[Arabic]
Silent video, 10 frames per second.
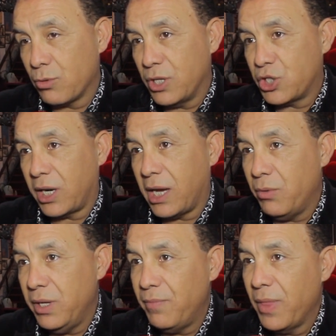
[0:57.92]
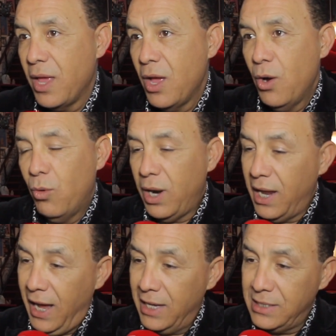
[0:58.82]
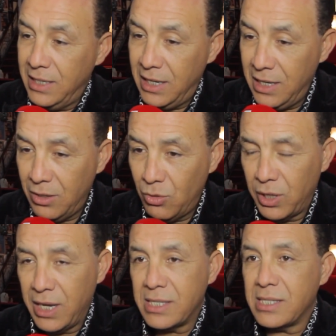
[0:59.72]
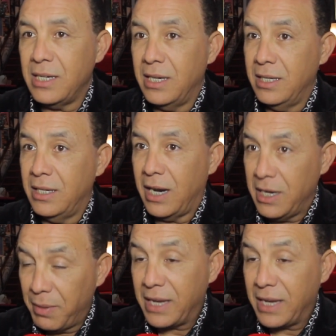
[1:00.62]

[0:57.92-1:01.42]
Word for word: رضوان الشرقاوي والالحان ديالي اغنيه آه، راني